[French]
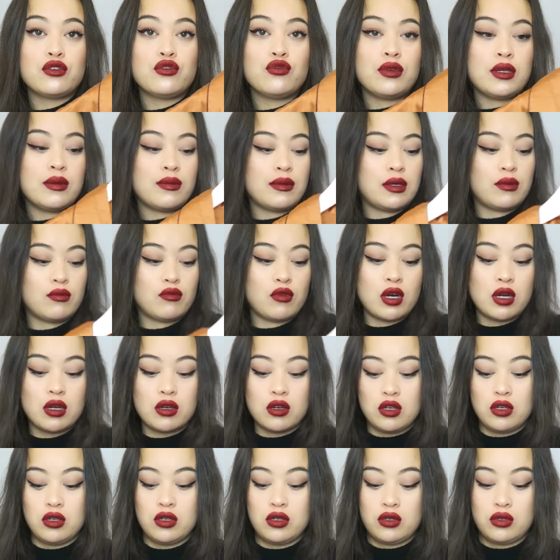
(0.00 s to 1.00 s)
de nuit mais moi
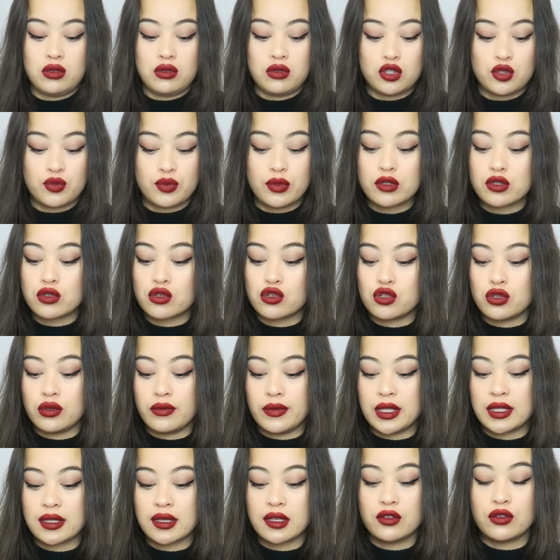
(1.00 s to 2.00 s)
euh, je pense que je le
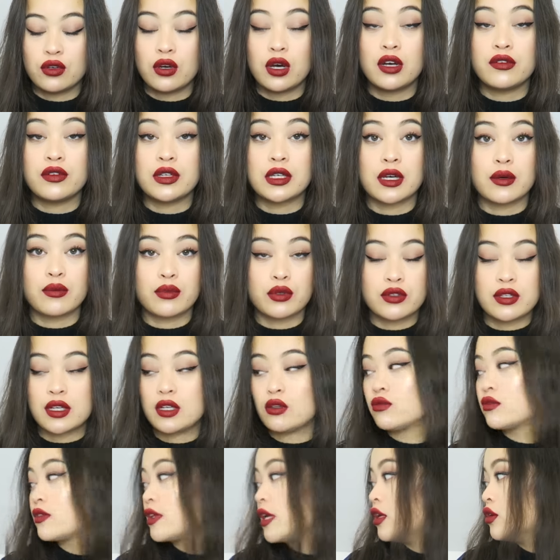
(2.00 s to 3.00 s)
mettrais dehors avec un
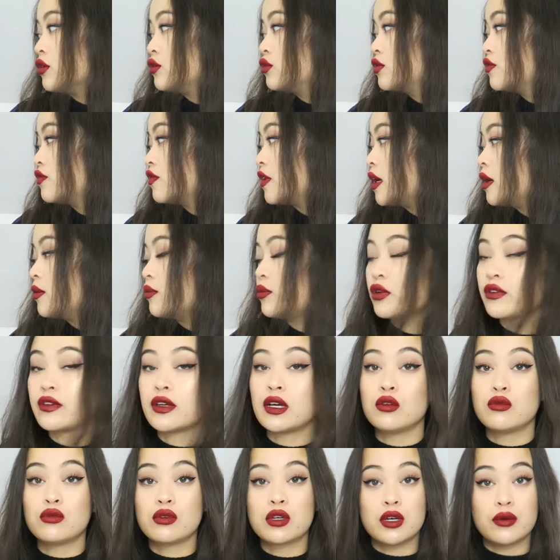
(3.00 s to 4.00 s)
pantalon taille haute, enfin un
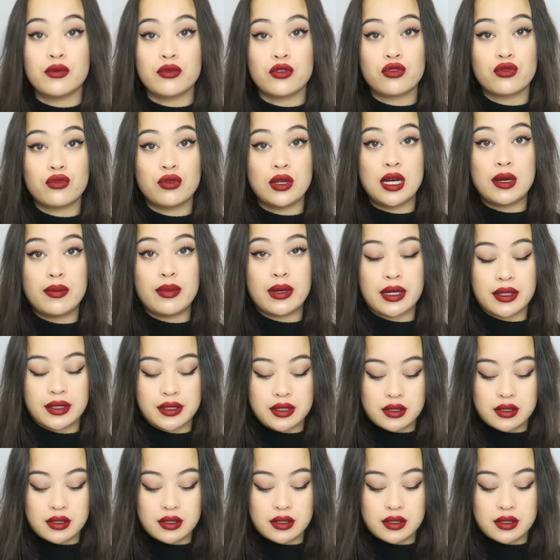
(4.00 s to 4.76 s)
pantalon comme celui-là par